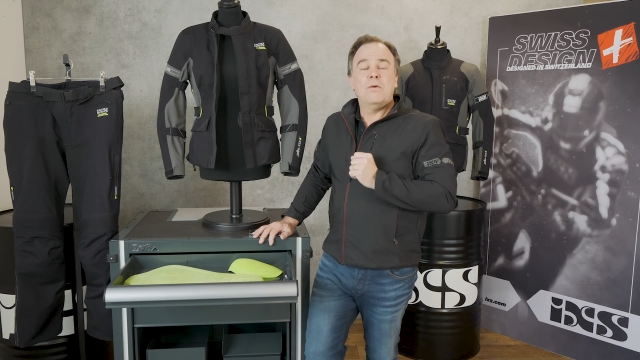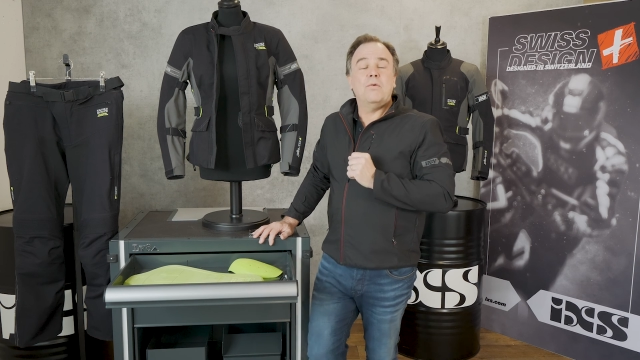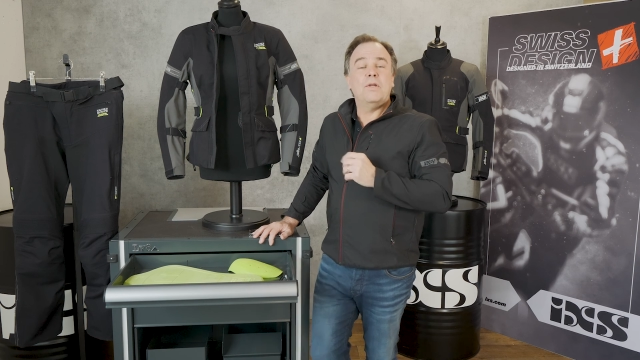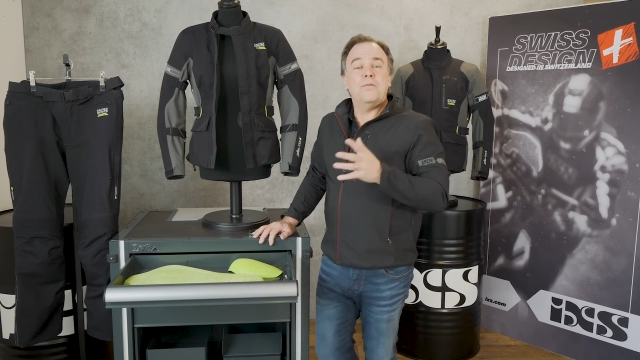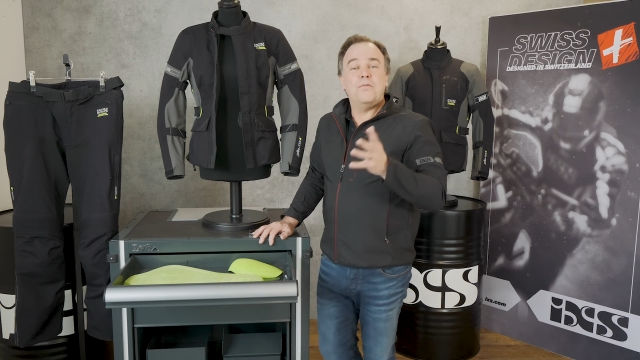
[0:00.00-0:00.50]

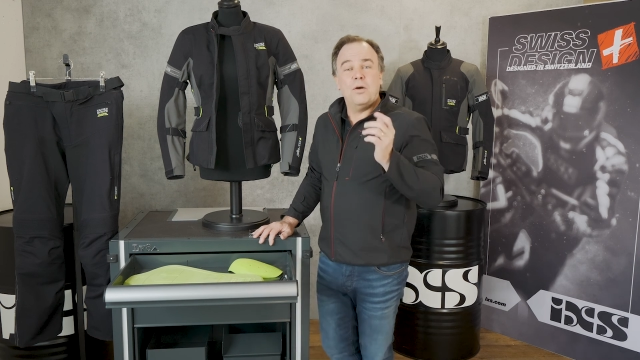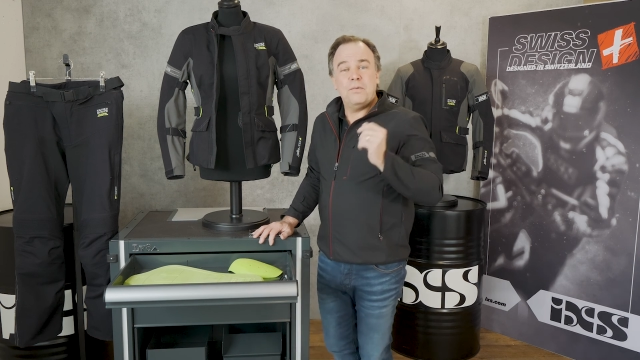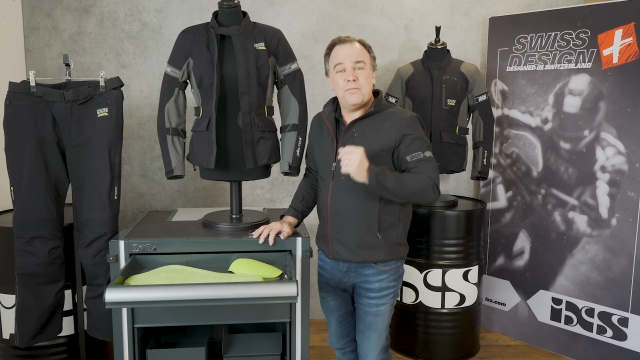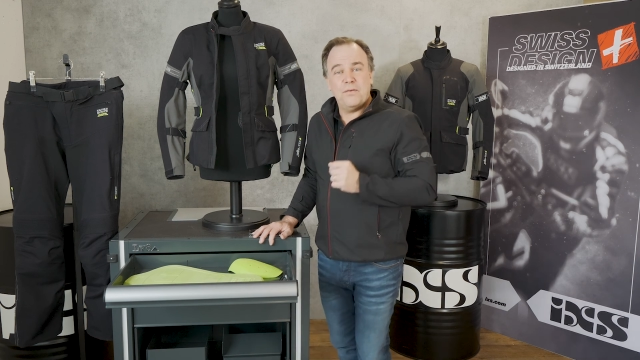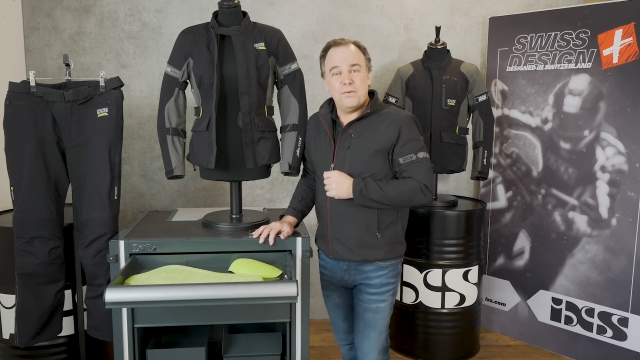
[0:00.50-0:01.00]
Und ich freue
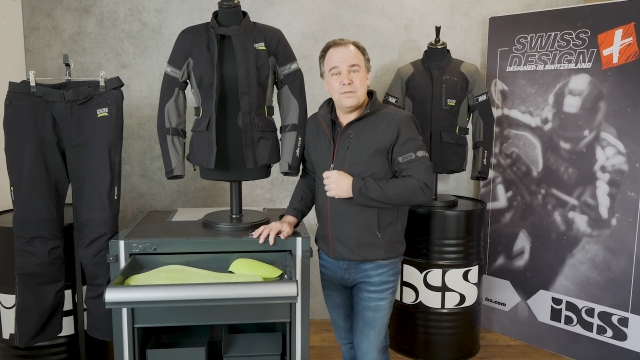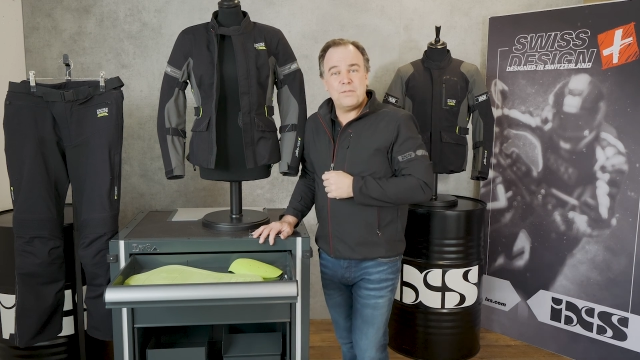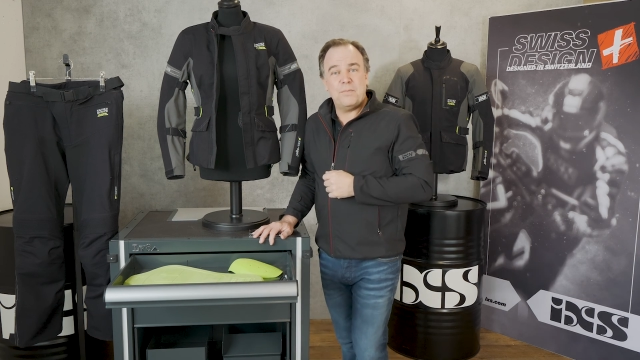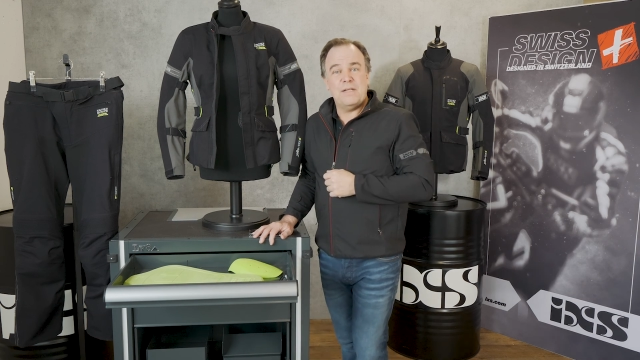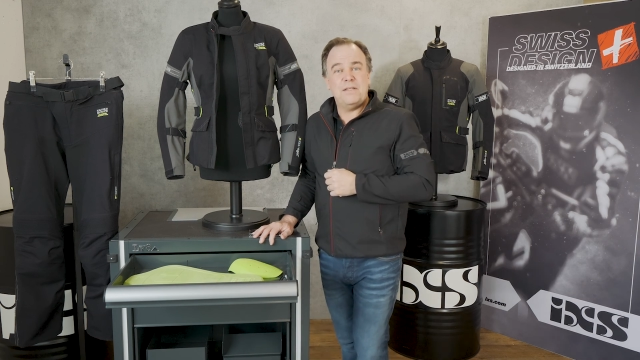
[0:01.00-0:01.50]
mich, wenn wir
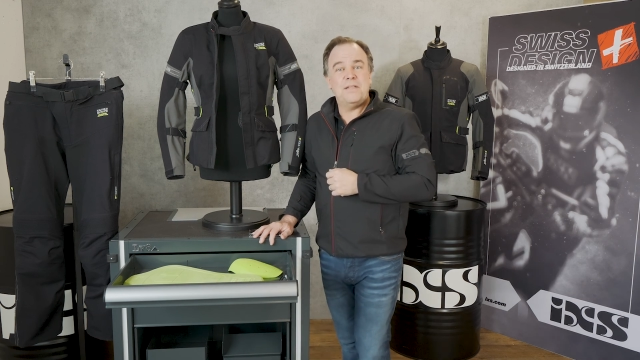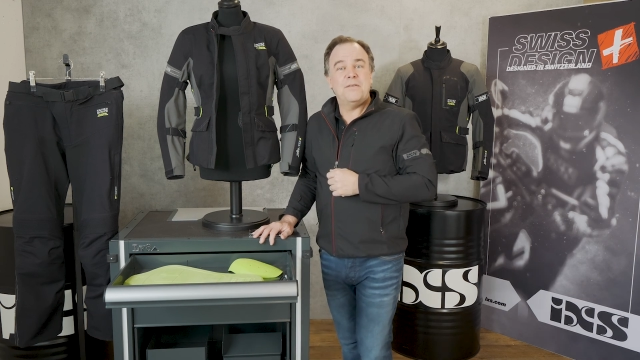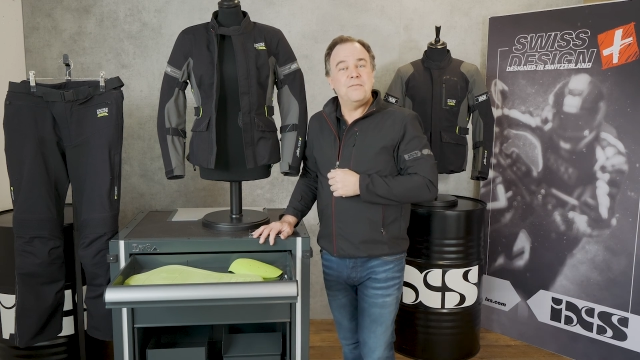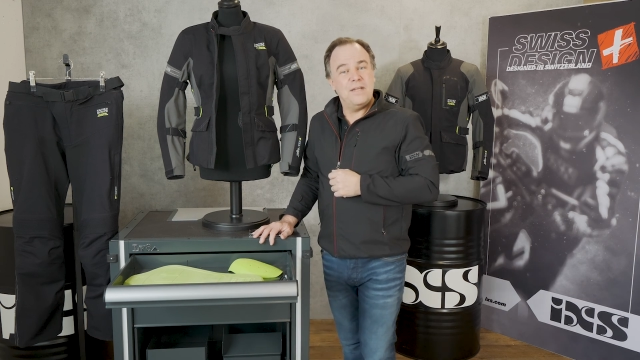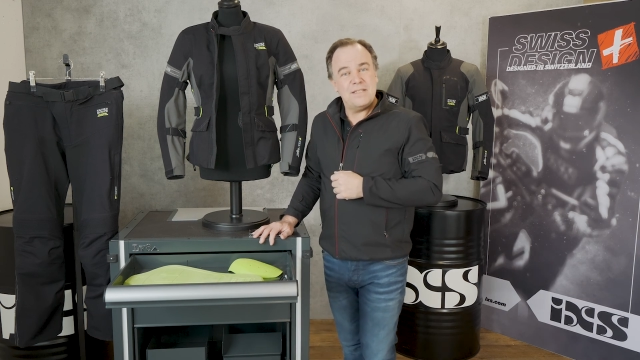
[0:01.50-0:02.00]
uns bald
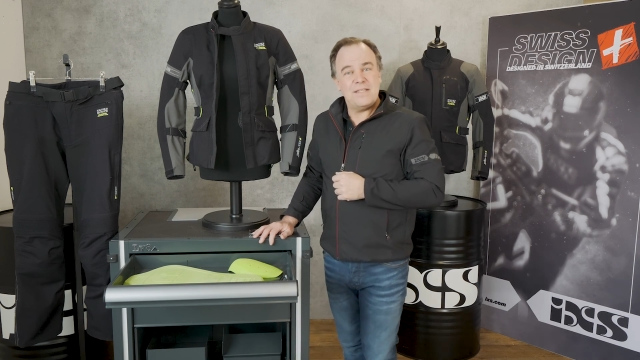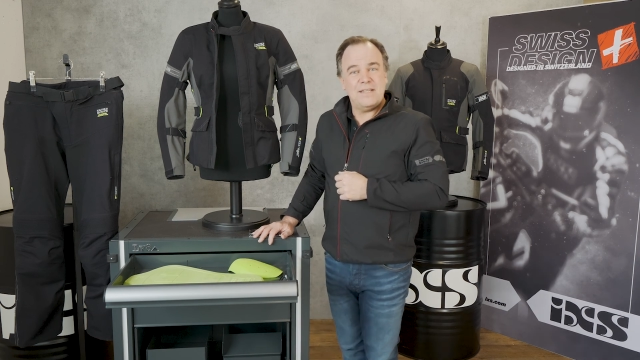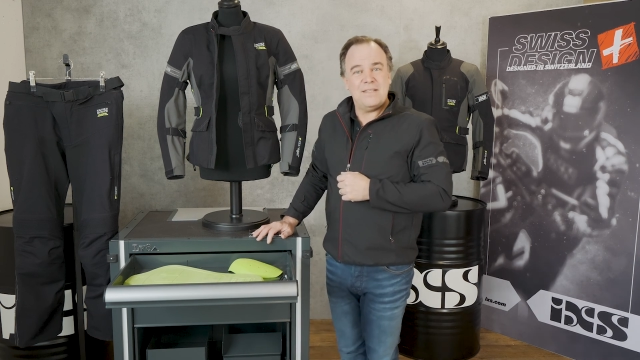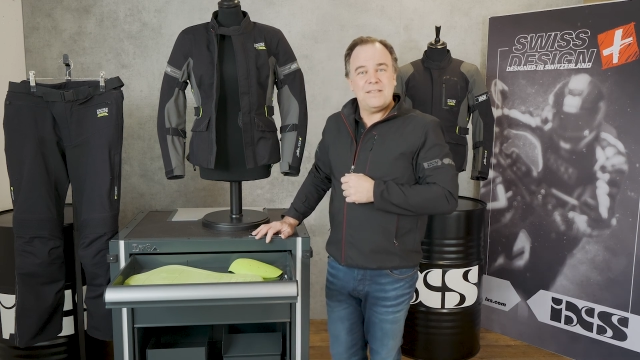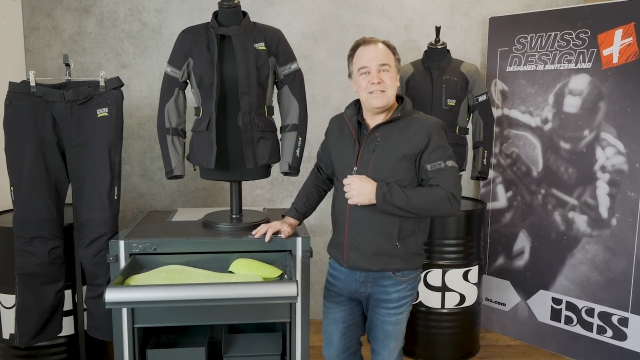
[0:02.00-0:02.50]

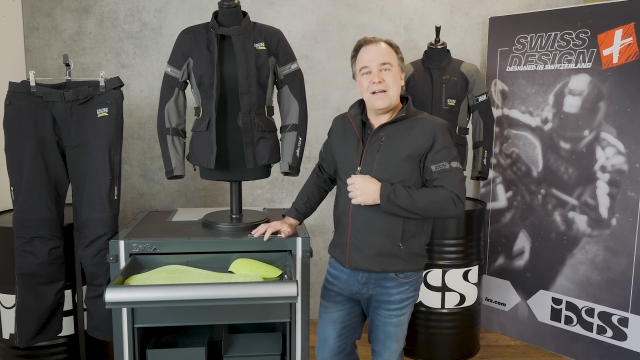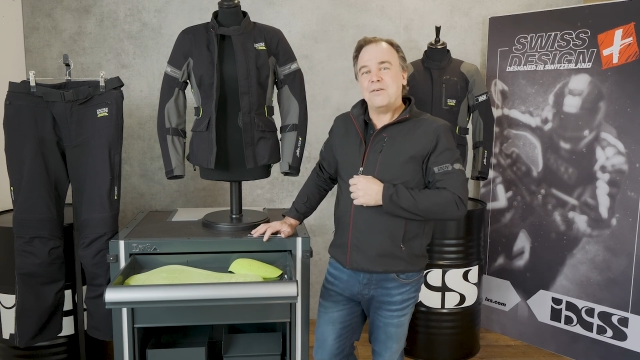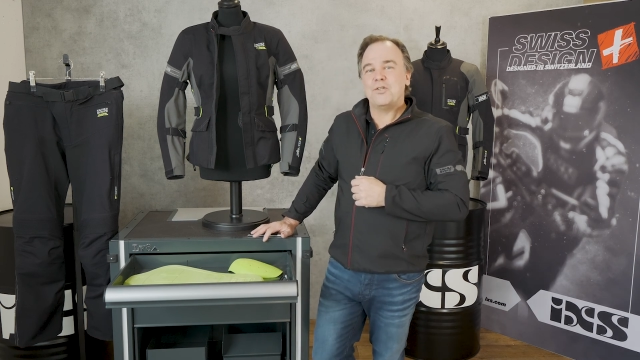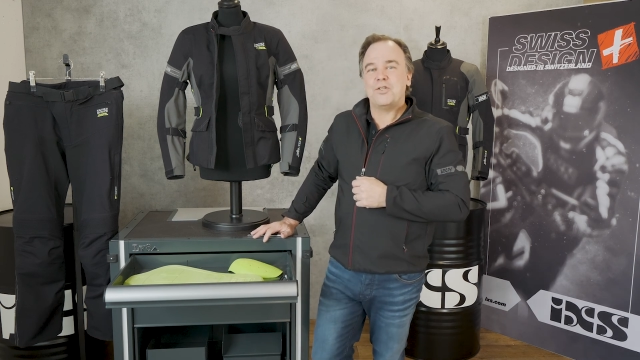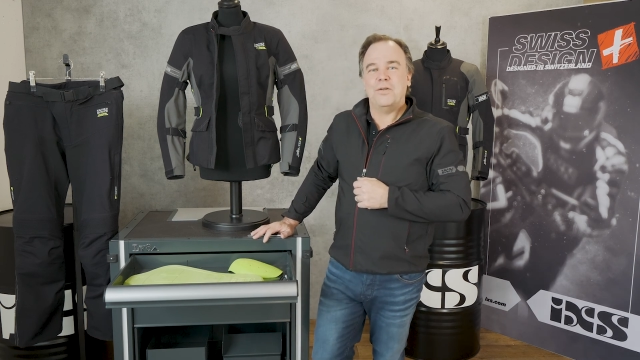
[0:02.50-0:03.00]
wiedersehen.
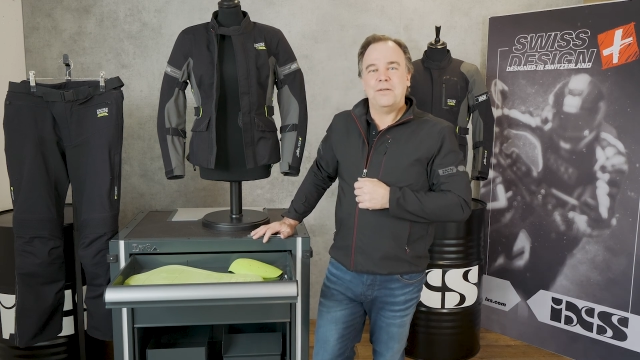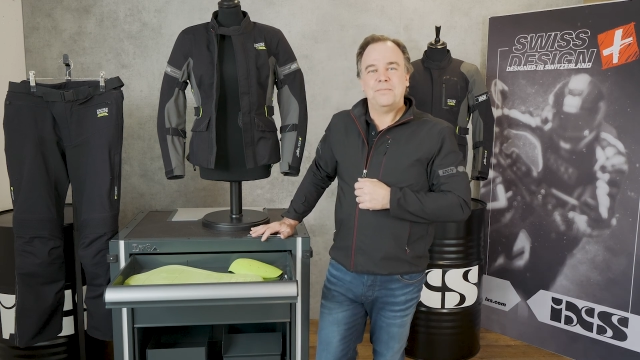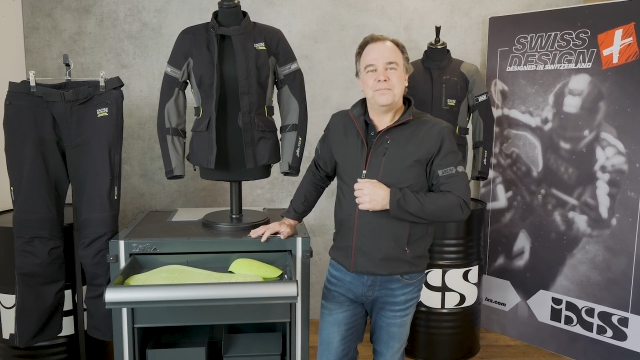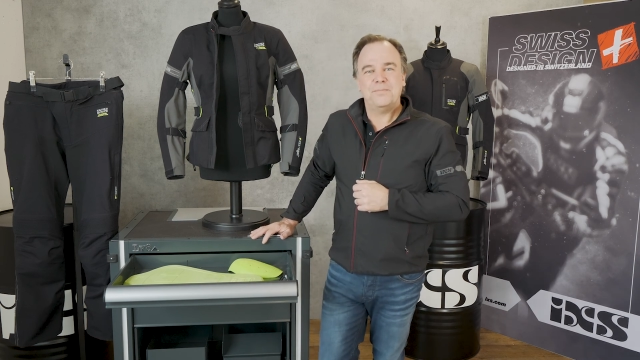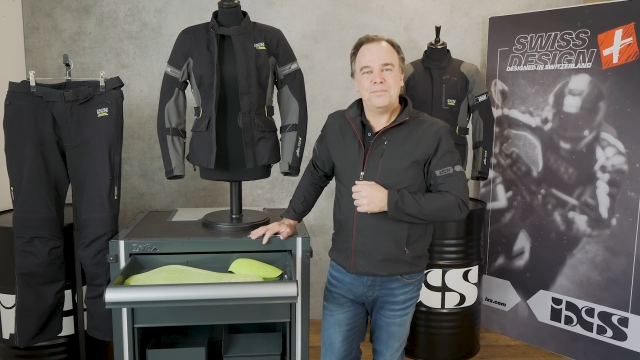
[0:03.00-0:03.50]
Dankeschön.